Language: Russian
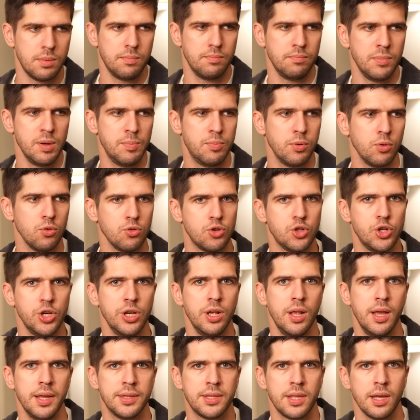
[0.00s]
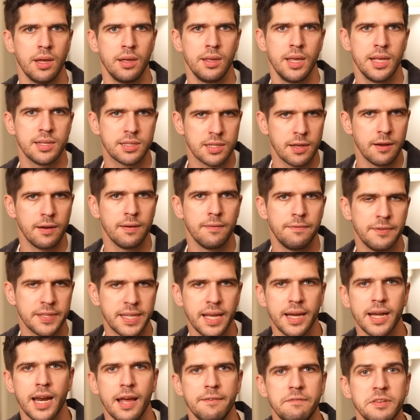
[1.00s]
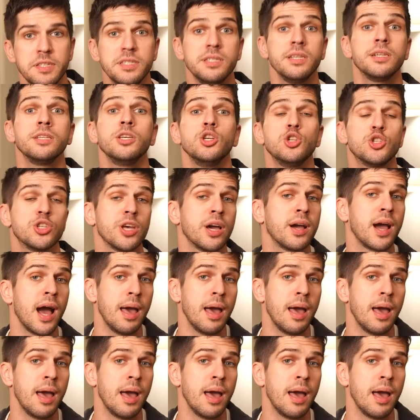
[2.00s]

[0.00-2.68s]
мы получили, это несколько фотографий с технической